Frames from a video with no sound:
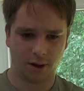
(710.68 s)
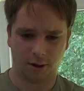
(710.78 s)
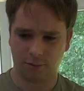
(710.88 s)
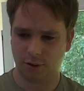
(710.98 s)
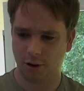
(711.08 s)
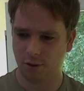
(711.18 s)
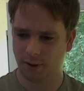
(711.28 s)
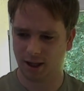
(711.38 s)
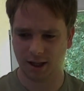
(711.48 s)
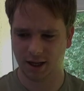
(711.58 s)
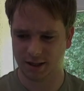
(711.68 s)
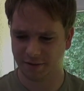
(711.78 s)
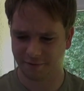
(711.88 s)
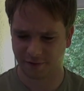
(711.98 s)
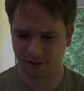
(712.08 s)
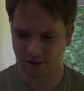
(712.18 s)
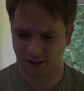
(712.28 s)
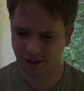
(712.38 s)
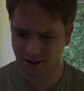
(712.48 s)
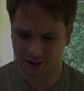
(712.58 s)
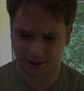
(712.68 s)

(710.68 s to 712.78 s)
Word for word: I'm going in here for the